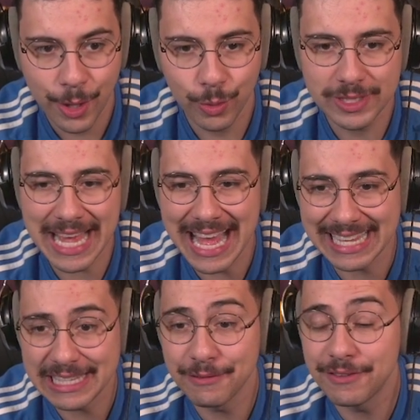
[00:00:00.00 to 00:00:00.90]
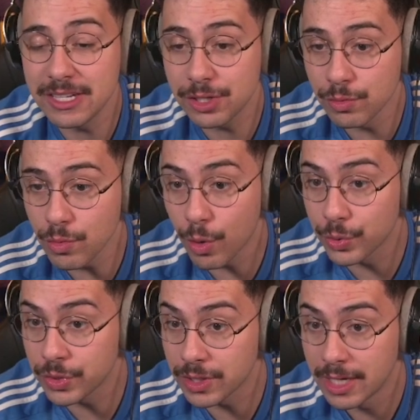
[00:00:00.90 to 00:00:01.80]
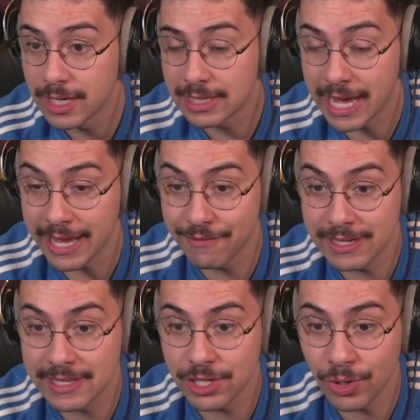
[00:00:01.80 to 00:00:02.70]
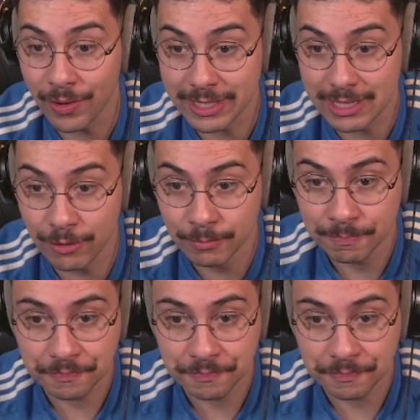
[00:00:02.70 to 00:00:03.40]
O Zaha tem 21 gols, tá? Em 26 jogos. Então,